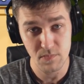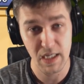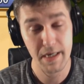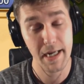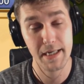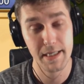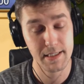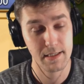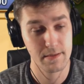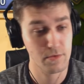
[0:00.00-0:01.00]
Реально,
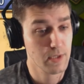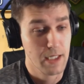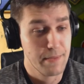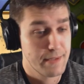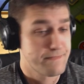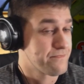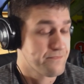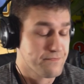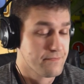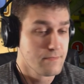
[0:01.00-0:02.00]
это, ну, как бы...
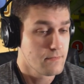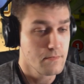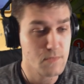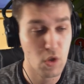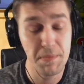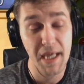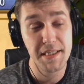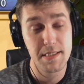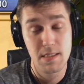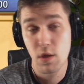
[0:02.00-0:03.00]
У меня
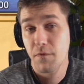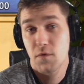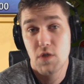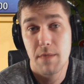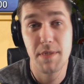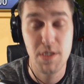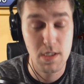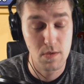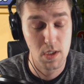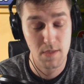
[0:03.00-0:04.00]
нет слов, уже
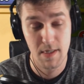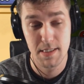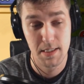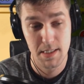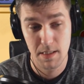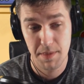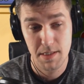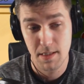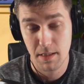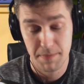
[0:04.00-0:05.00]
большинство из вас это
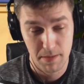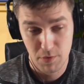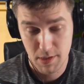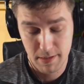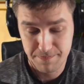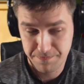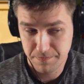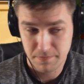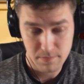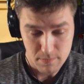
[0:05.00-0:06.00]
заметили, потому что
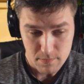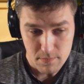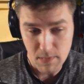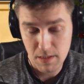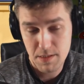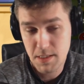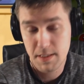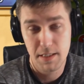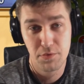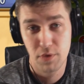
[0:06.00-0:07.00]

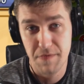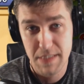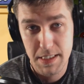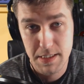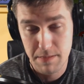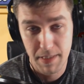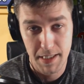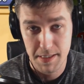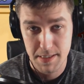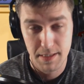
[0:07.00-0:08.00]
диктатура вся
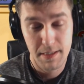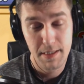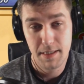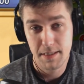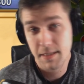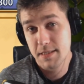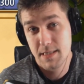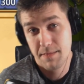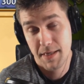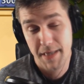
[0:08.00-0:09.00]
стебается.
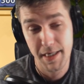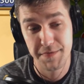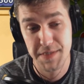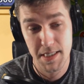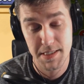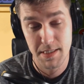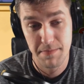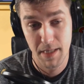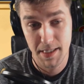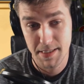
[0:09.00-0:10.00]
Гильдия маньяк вся
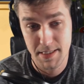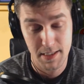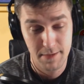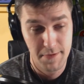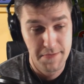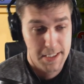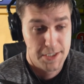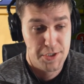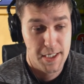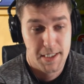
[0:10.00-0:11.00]
стебается. Во
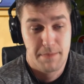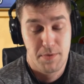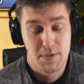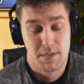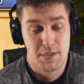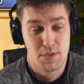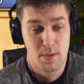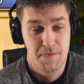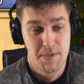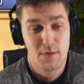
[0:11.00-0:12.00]
всех чатах просто
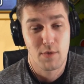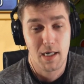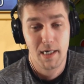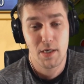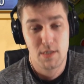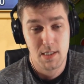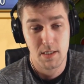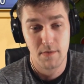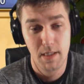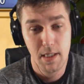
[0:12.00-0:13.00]
степ, все угорают с
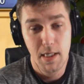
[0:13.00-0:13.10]
этого.